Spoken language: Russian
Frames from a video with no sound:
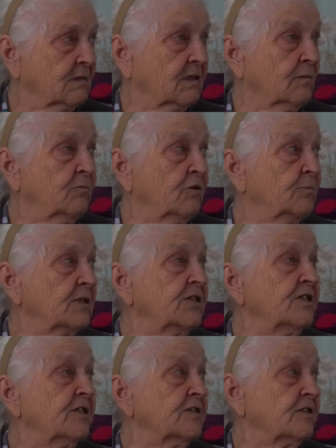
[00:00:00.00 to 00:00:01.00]
кому
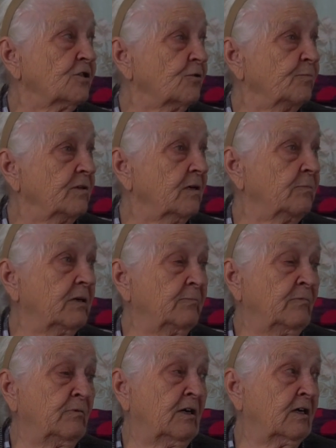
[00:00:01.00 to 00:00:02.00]
обращаться, чтобы мне
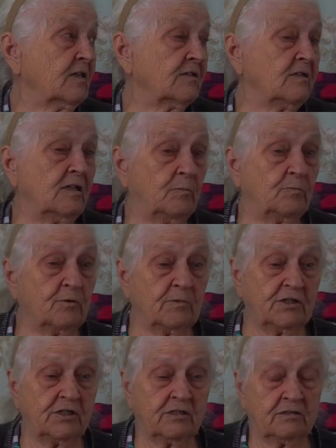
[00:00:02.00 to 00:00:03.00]
оказали
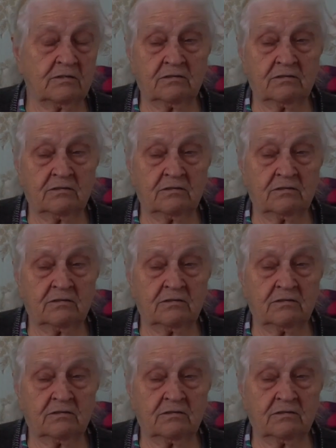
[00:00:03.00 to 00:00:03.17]
помощь?